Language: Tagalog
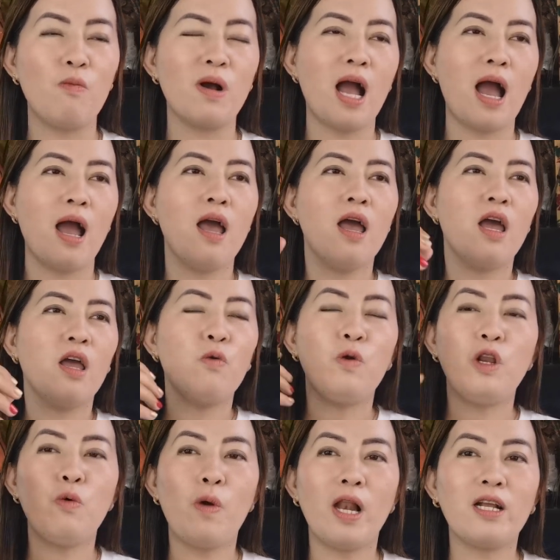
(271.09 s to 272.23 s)
Kumbaga, you
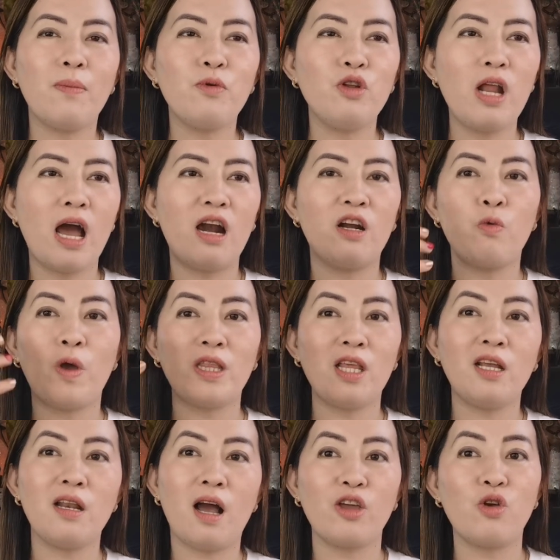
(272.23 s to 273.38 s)
welcome nyo na are
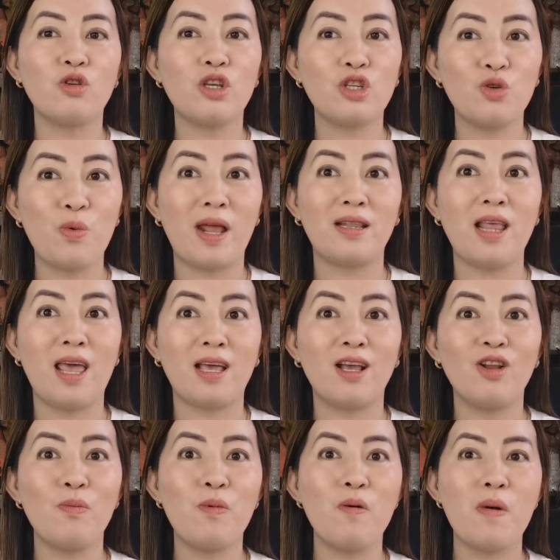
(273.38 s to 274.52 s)
waiting na kayo sa swerte.
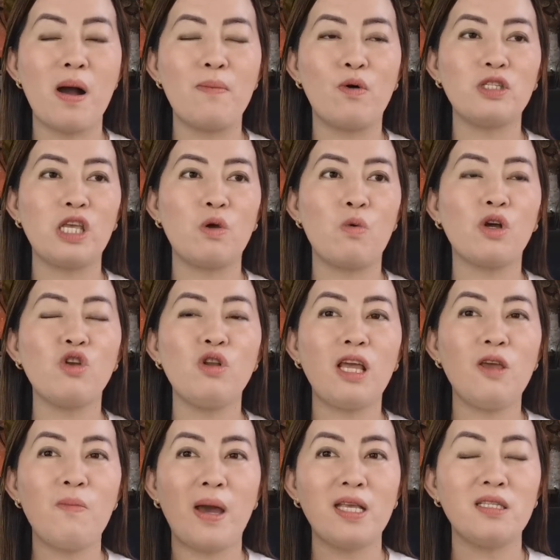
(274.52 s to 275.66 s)
Ganun po mga bossing. Huwag
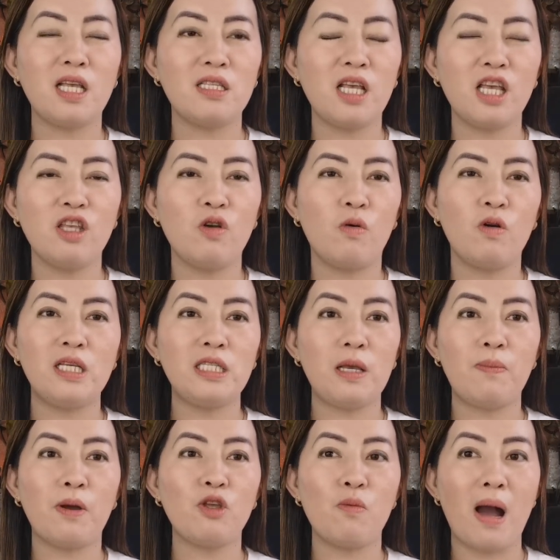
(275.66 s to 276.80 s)
nyo na i-mindset sa inyong
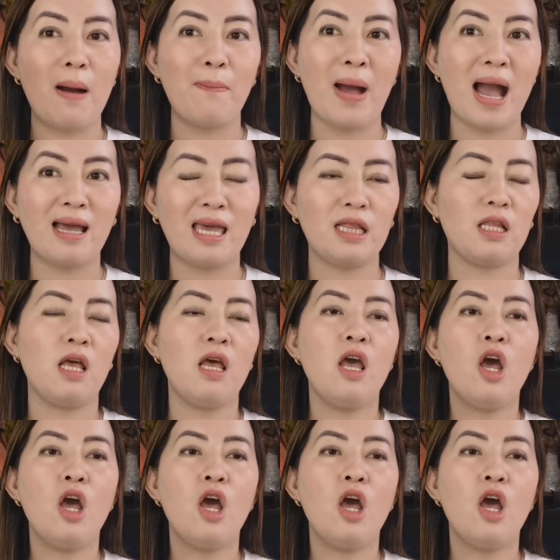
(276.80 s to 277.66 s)
isipan yung mga pangit.